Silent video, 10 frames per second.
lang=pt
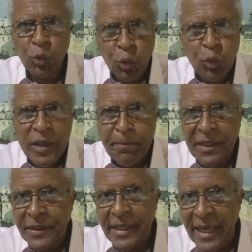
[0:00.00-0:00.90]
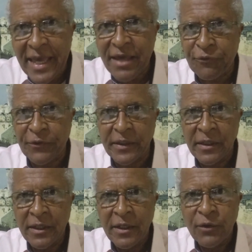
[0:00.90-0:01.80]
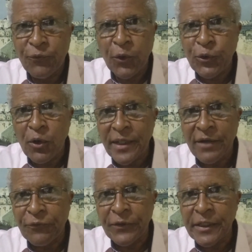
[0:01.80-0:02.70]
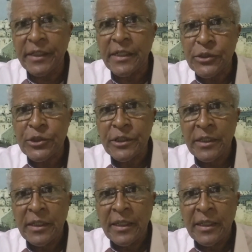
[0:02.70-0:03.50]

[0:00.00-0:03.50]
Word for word: Tudo em PDF, fotografias.